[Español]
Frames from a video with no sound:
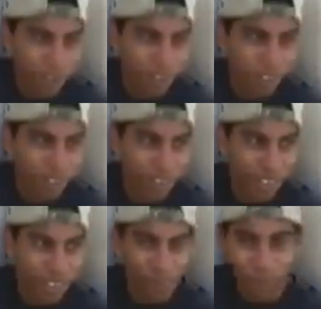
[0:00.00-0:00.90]
como
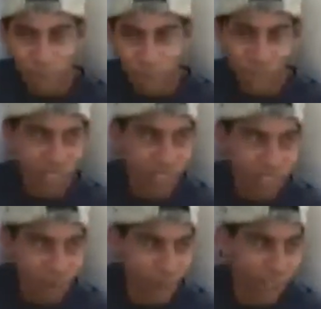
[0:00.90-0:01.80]
el, de todo joven,
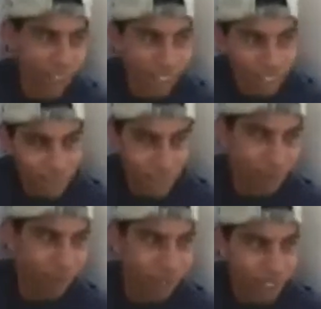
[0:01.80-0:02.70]
trabajar,
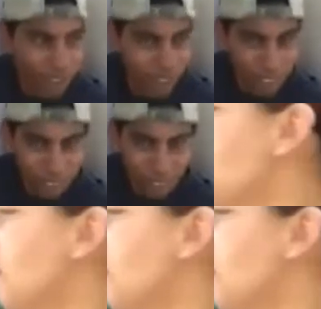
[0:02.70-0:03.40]
tener una familia.